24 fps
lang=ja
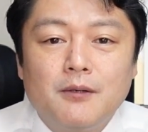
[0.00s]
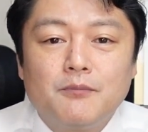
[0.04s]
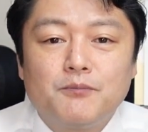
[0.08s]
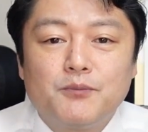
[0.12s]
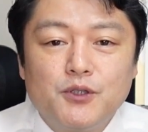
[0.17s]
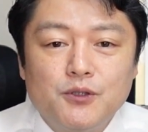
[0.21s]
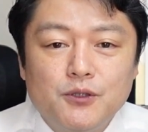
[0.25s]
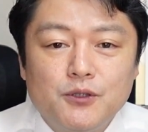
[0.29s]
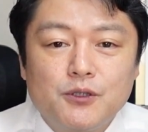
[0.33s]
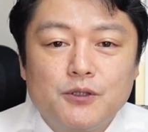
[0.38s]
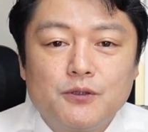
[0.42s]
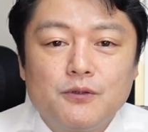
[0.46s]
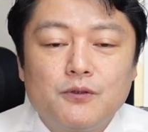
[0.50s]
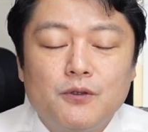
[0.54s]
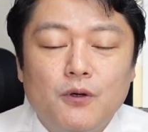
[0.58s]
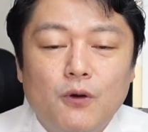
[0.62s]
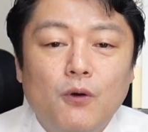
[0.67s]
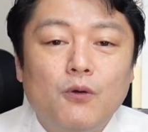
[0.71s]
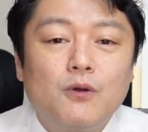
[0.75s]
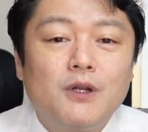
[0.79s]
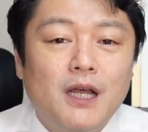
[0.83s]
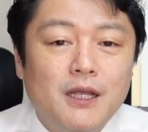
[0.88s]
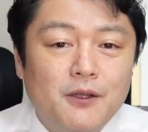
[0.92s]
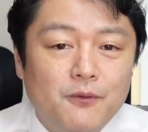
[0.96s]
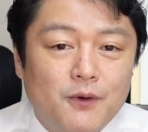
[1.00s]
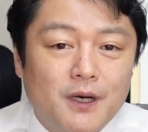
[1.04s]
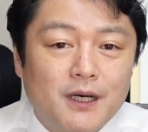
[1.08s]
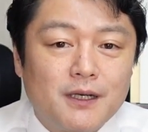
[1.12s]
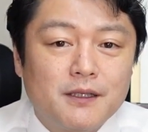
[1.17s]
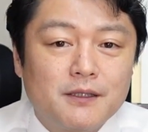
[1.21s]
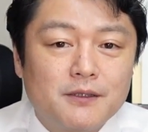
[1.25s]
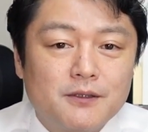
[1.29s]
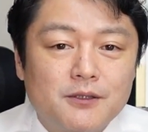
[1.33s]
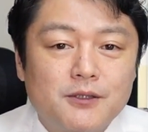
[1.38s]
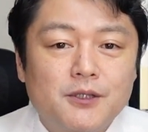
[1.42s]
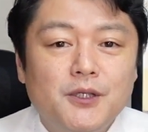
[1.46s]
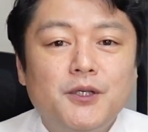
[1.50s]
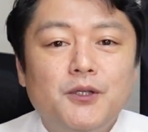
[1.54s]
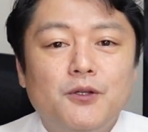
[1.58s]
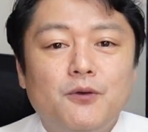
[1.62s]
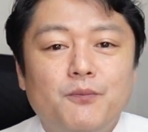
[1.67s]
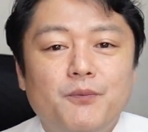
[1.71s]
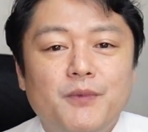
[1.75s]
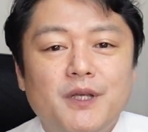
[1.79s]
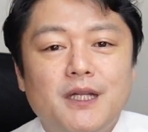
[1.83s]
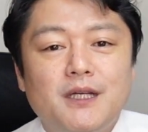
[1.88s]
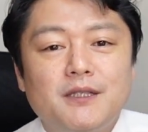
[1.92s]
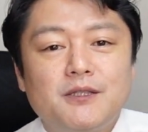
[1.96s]
文春オンラインは次の
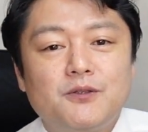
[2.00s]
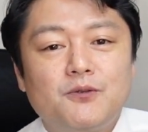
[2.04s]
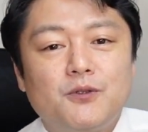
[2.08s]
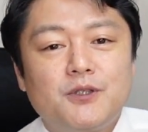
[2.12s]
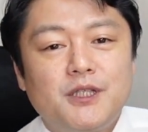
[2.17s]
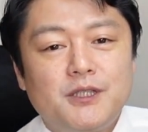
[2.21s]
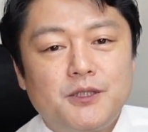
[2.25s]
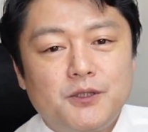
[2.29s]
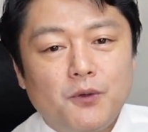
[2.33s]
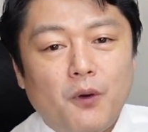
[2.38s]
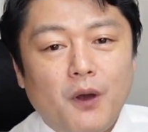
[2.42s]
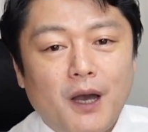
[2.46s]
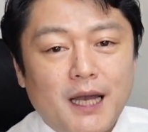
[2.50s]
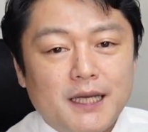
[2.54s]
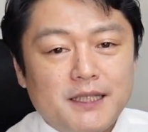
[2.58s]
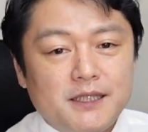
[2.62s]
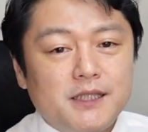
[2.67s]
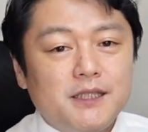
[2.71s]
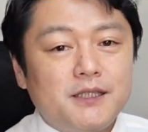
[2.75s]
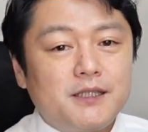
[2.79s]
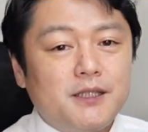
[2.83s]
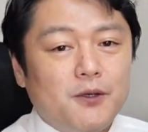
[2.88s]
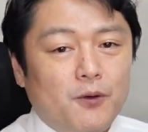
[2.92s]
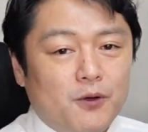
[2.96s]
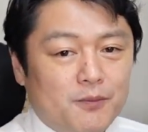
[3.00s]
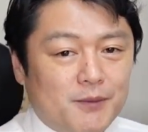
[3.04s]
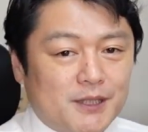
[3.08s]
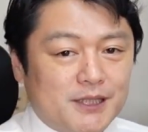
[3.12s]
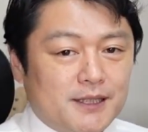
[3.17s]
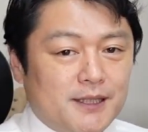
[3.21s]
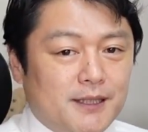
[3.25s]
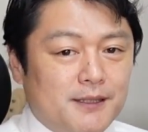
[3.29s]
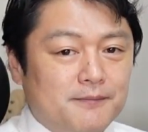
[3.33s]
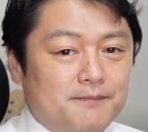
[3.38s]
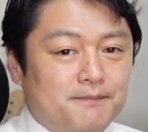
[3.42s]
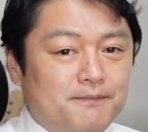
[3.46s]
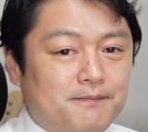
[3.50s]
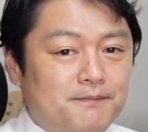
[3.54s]
見出しの記事を配信しておりました。